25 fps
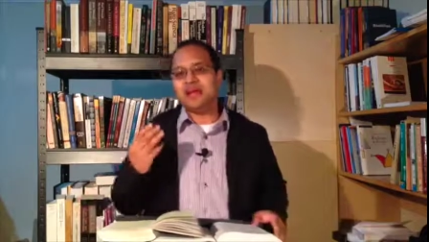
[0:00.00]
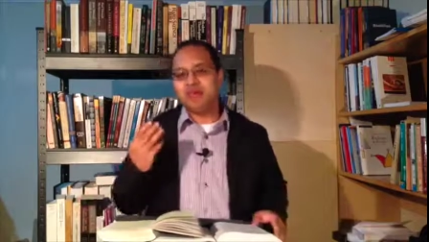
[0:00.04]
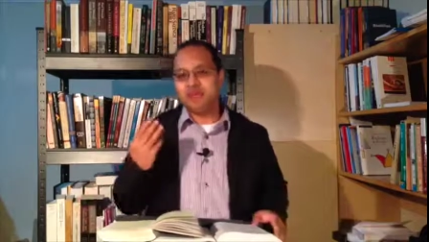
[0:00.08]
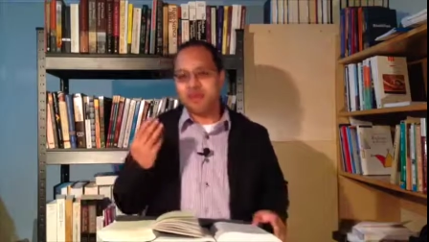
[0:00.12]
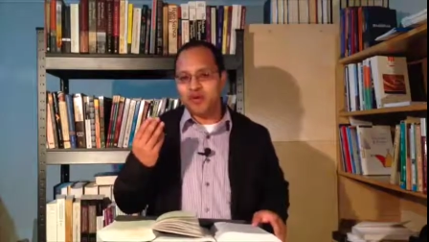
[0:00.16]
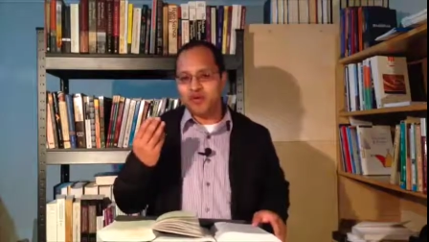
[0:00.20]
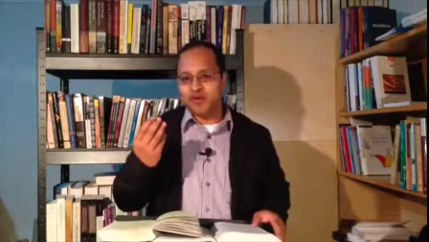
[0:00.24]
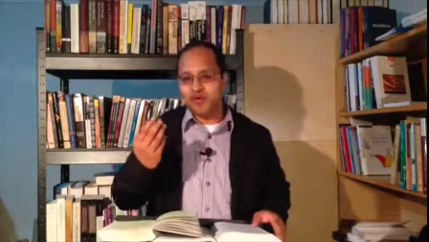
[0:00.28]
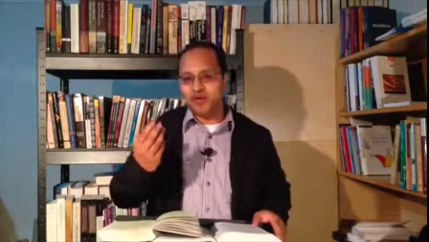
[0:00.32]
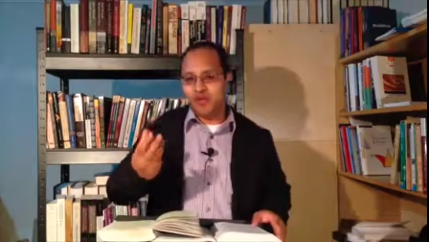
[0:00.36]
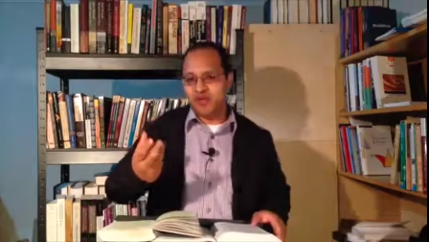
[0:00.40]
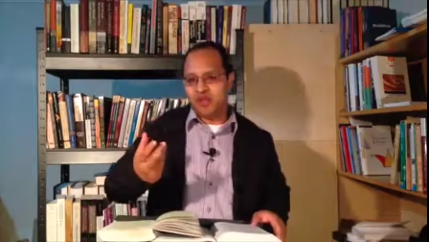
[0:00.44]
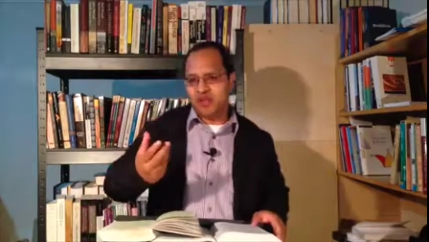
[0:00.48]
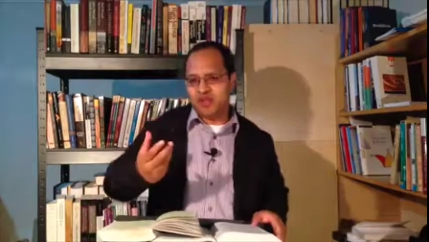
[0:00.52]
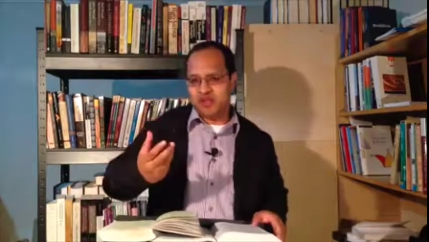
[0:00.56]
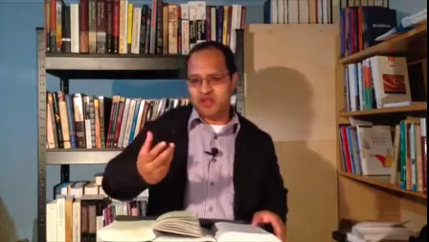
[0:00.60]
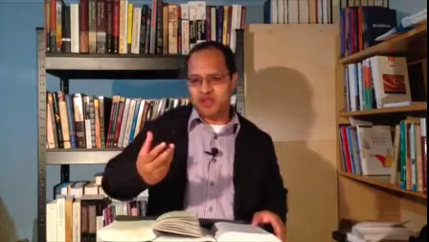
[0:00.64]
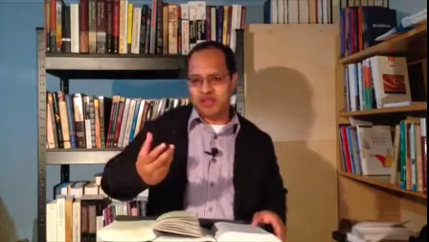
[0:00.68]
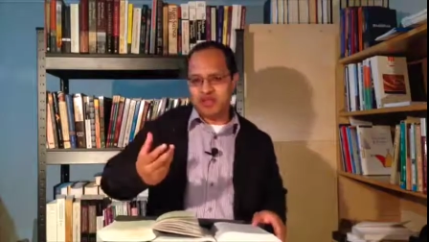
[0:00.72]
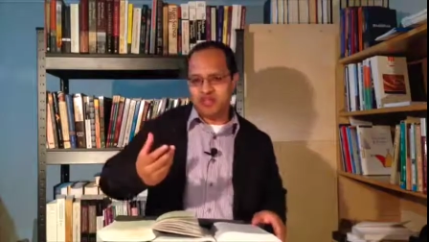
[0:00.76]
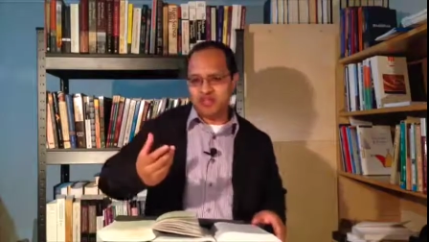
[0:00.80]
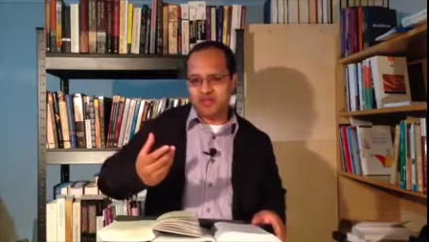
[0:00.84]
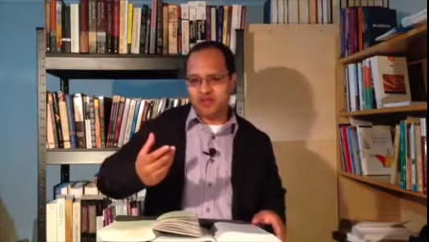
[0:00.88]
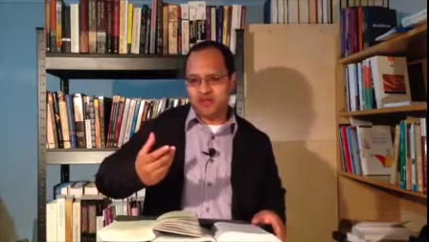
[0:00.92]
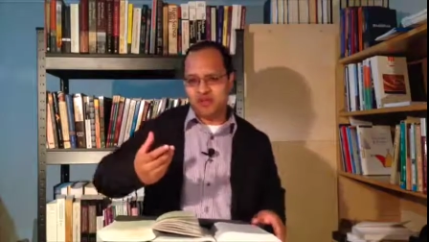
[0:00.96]
pero el
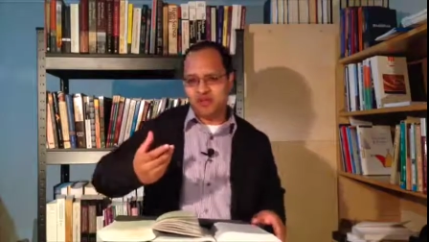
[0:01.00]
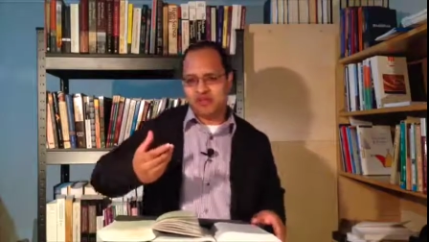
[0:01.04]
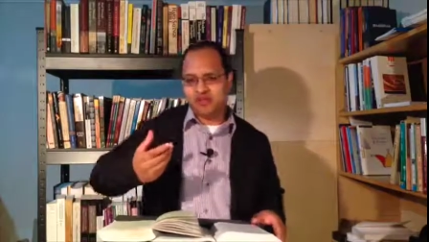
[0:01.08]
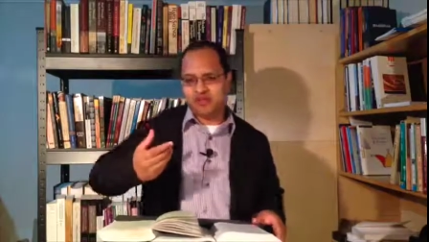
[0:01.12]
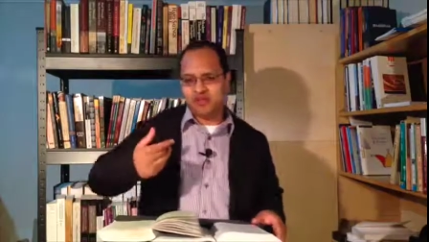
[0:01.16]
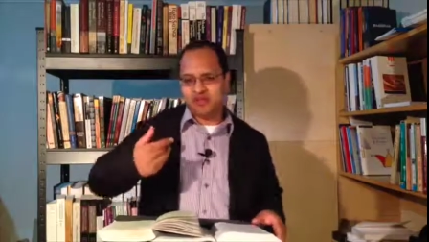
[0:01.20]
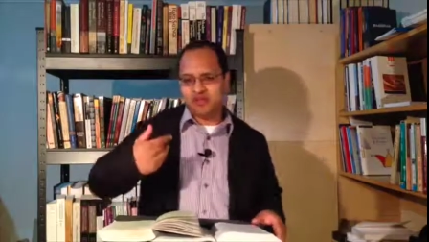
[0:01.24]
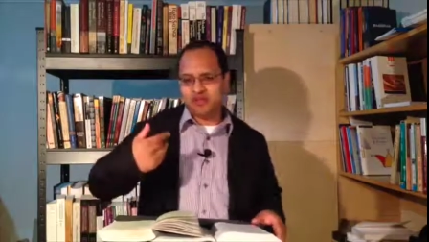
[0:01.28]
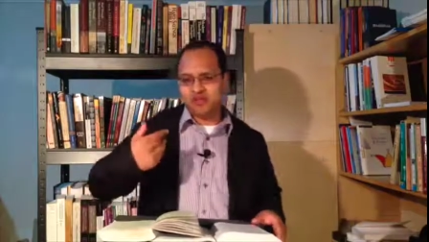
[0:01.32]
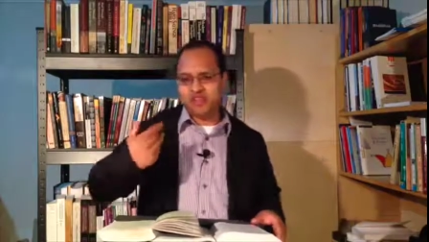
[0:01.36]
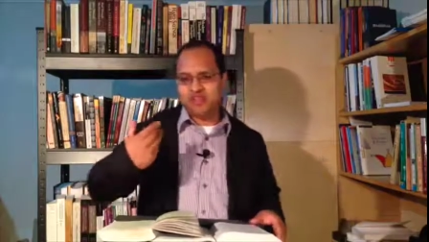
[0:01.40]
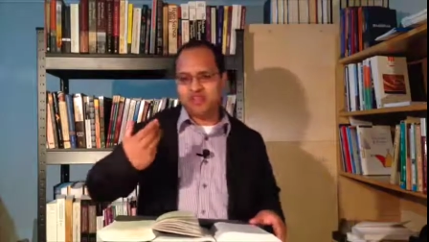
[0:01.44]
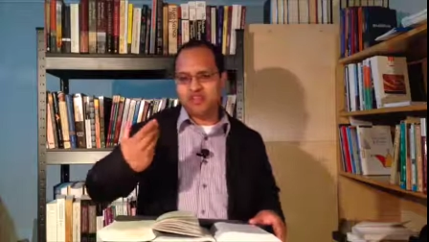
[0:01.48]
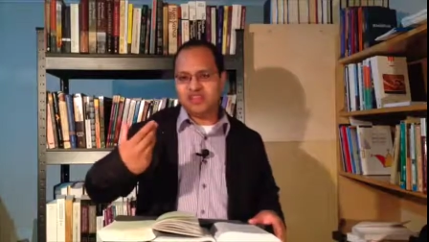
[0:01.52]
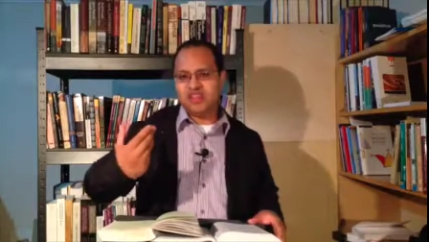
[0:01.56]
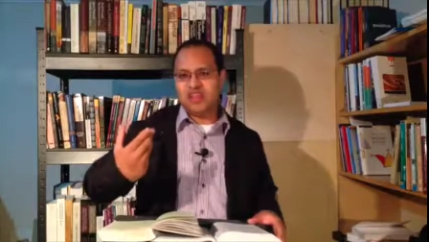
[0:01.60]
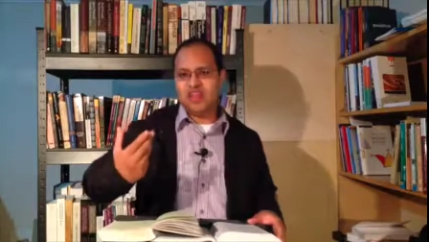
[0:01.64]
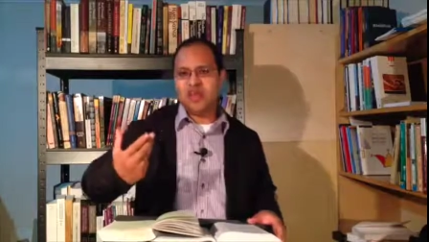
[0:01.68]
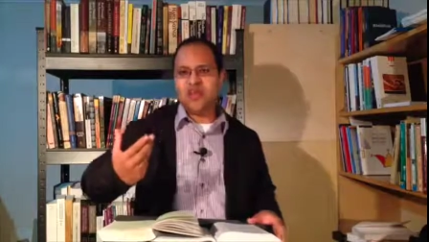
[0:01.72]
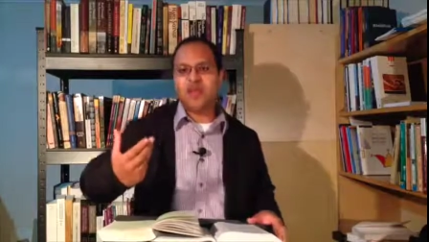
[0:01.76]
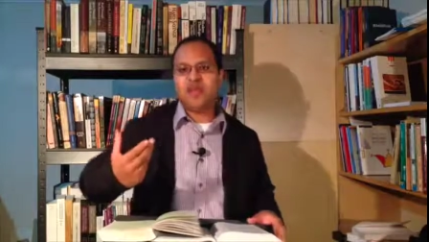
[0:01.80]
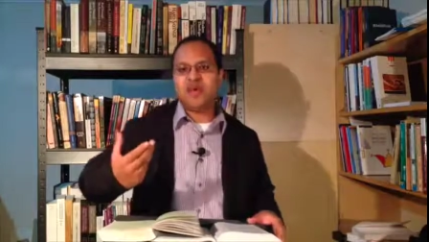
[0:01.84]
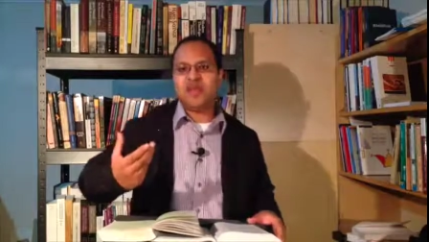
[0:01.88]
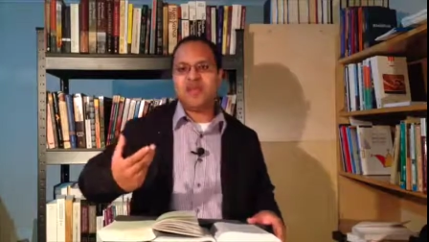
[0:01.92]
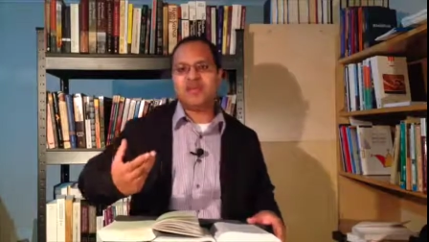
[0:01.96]
hombre lo decía con tanta
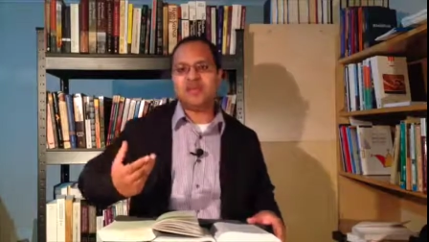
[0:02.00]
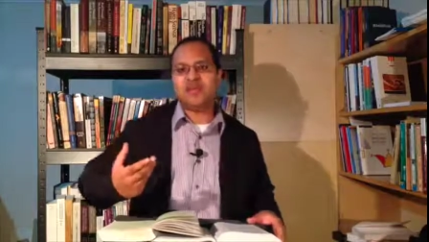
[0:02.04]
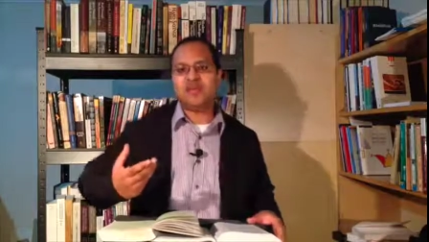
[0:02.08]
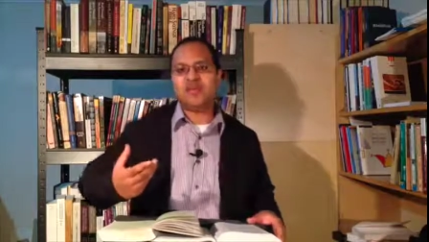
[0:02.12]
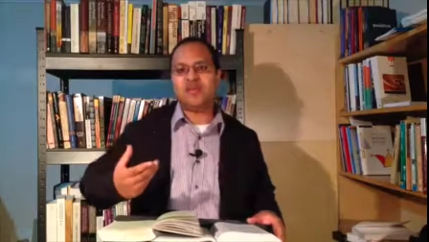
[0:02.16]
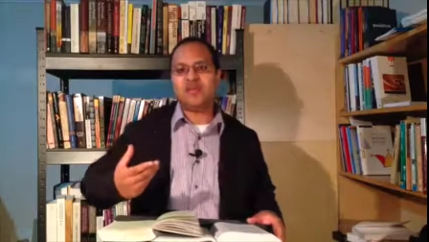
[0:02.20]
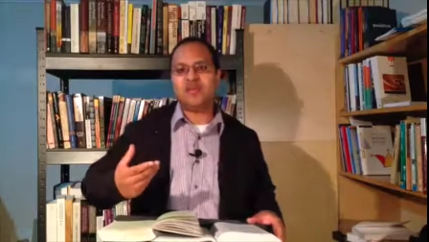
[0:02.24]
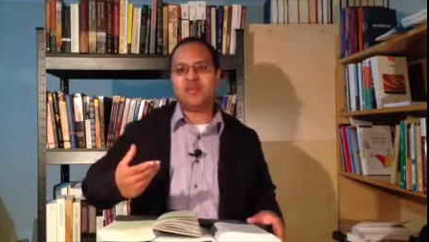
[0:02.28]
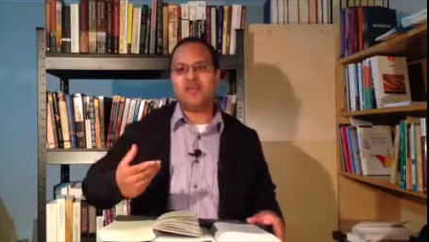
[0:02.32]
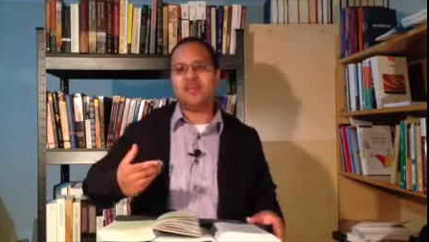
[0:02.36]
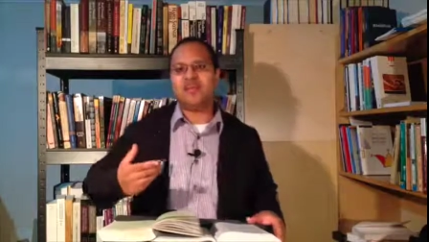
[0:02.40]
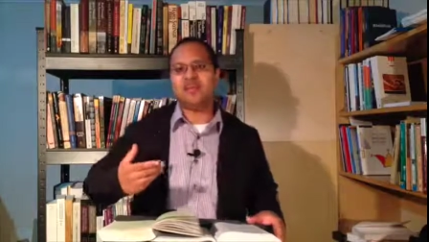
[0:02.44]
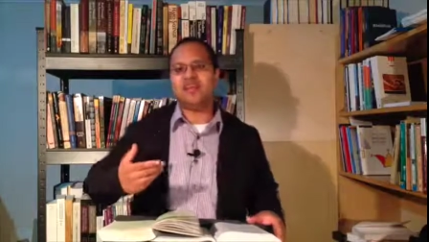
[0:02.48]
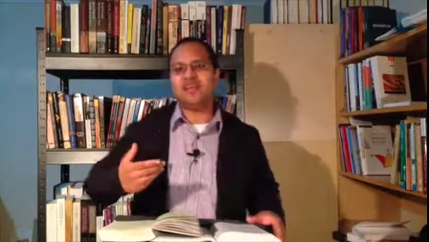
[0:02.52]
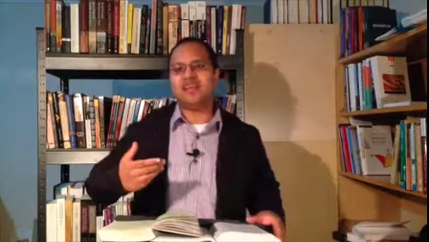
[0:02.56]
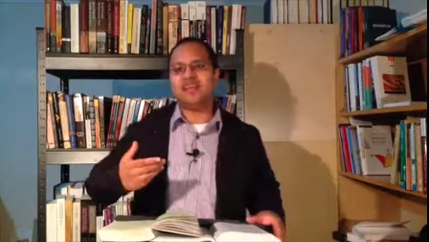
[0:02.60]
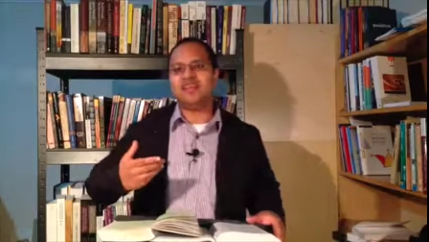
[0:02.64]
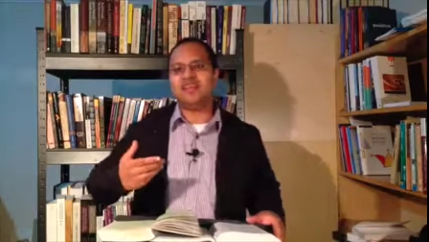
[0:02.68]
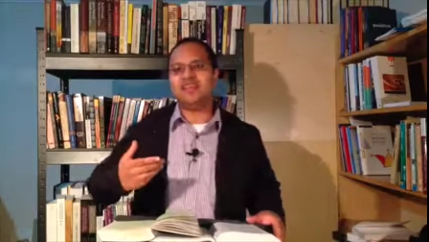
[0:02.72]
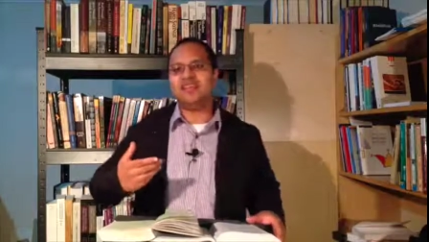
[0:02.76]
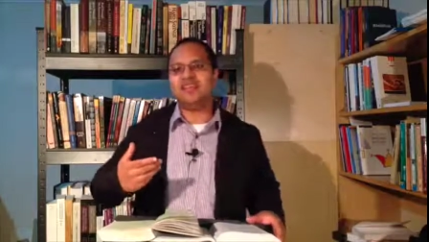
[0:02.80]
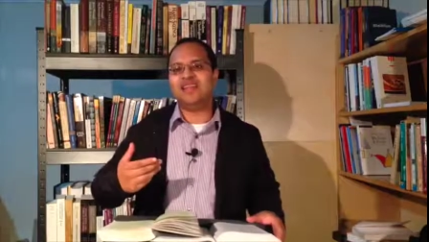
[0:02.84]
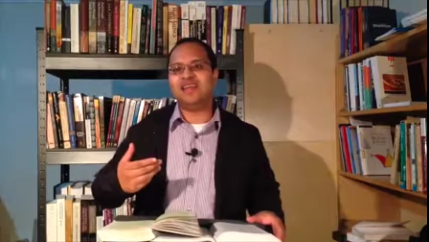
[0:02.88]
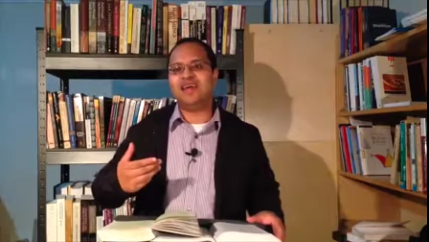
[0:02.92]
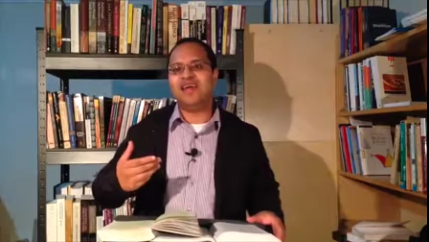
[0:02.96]
elocuencia y con
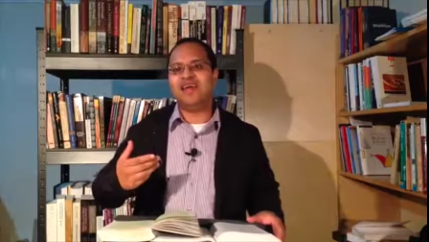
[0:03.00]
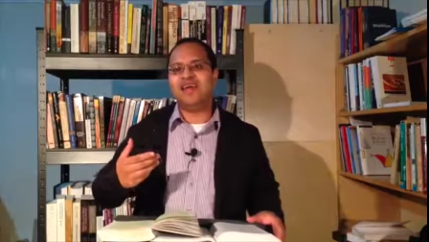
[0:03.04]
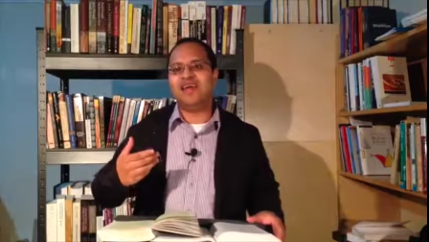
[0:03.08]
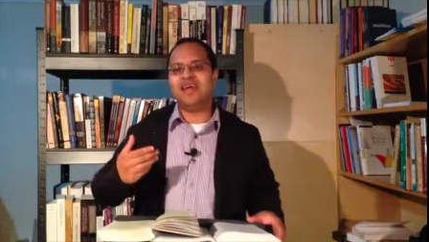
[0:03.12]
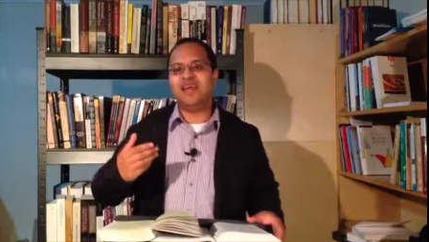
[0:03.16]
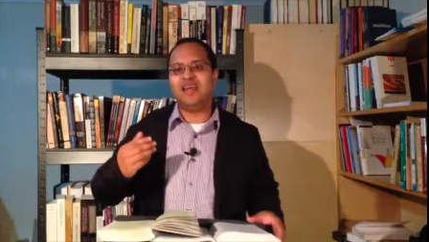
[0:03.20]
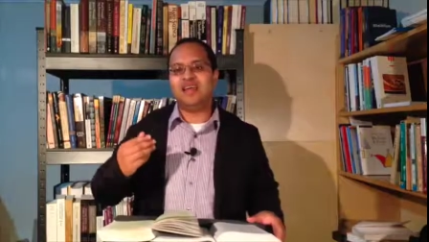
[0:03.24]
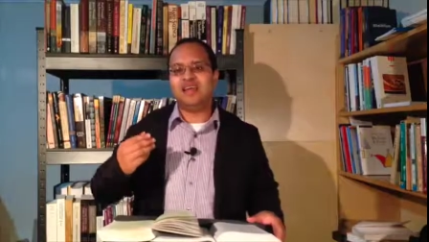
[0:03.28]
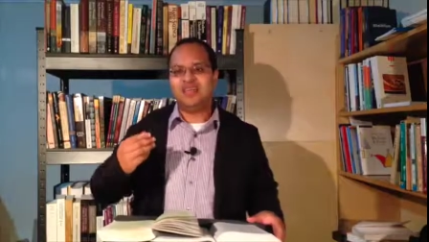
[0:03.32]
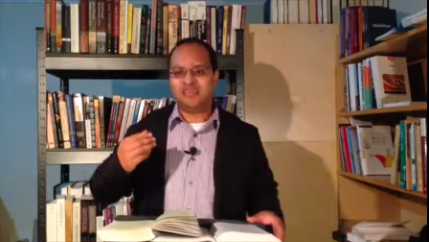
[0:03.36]
tanta